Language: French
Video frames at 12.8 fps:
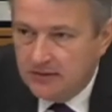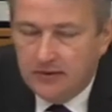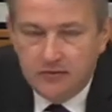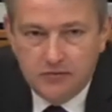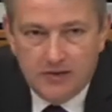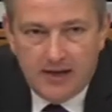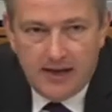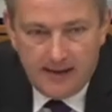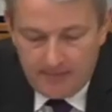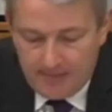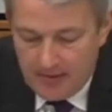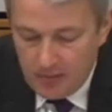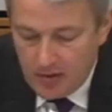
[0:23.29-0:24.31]
en tout cas
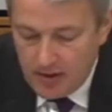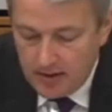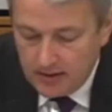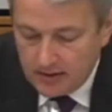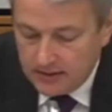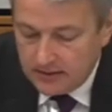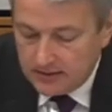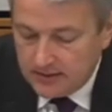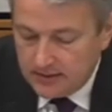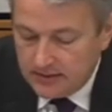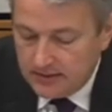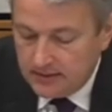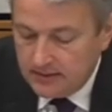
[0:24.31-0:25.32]
pas moi,
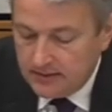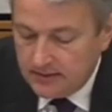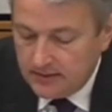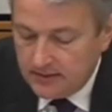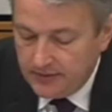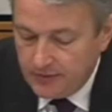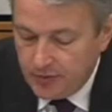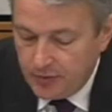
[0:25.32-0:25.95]
ne